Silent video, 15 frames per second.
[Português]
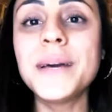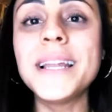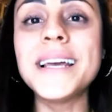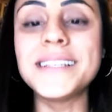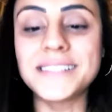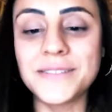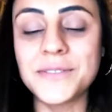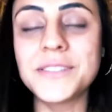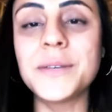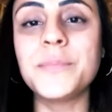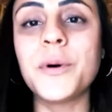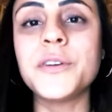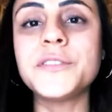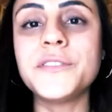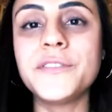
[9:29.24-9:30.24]
beleza, você
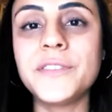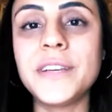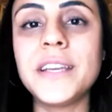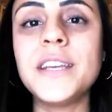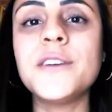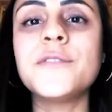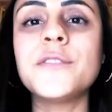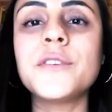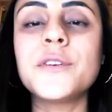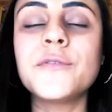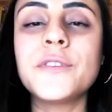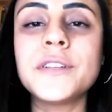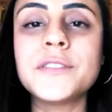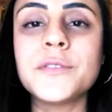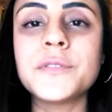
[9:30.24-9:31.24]
pode vir, eu vou
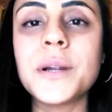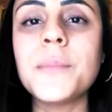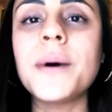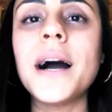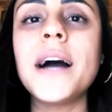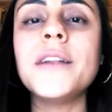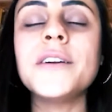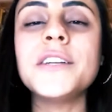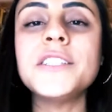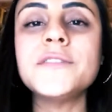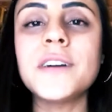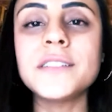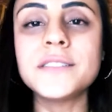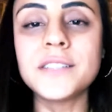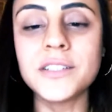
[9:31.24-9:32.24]
ver seu trabalho, a gente
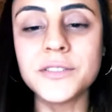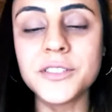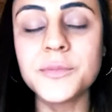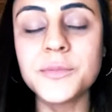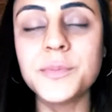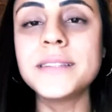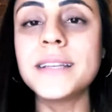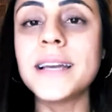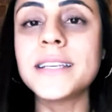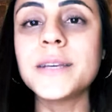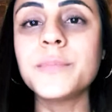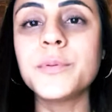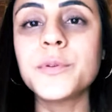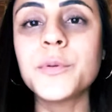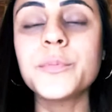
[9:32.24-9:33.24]
vai te deixar te manter aqui
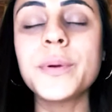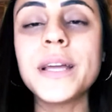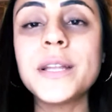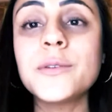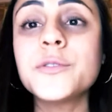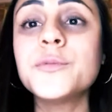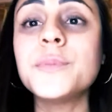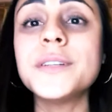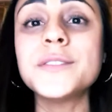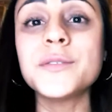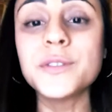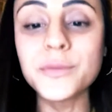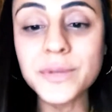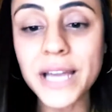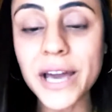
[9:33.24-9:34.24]
por um período, mas eu
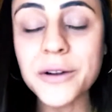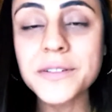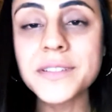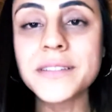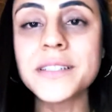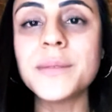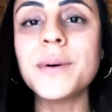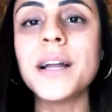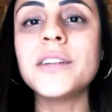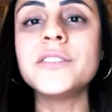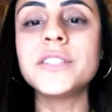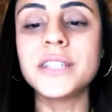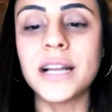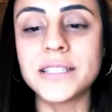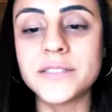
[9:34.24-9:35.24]
não quero que você trabalhe
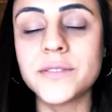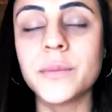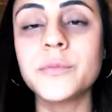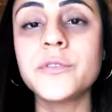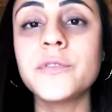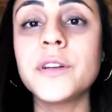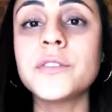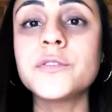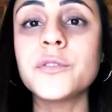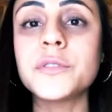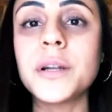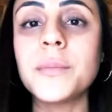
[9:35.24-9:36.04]
de graça, vamos ver o seu